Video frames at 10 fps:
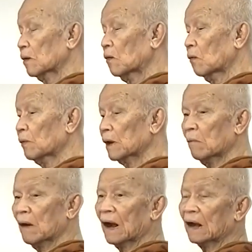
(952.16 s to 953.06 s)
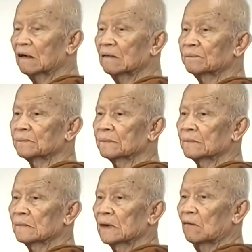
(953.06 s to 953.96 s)
โรงพยาบาล
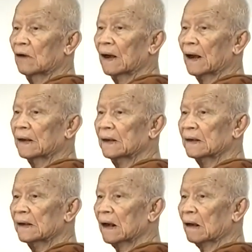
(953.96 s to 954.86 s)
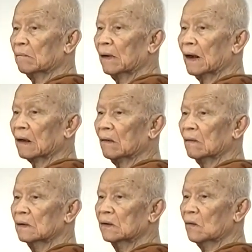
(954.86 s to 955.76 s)
เวลานี้ที่หนักมาก
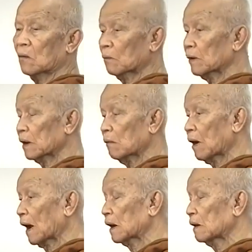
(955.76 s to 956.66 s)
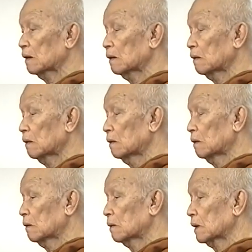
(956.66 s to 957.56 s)
ก็คือโรงพยาบาล
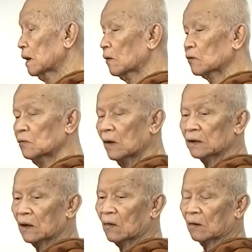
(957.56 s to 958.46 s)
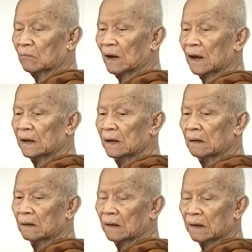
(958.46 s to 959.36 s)
ที่เราช่วยตลอดมา
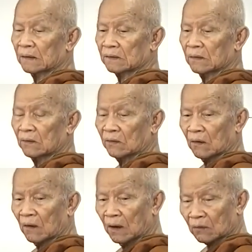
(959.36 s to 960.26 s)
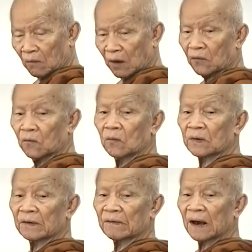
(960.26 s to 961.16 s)
นี้ได้ร้อยกว่าโรง
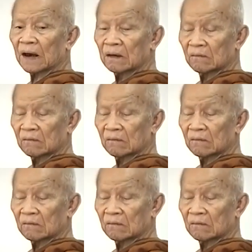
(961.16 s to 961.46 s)
แล้วนะ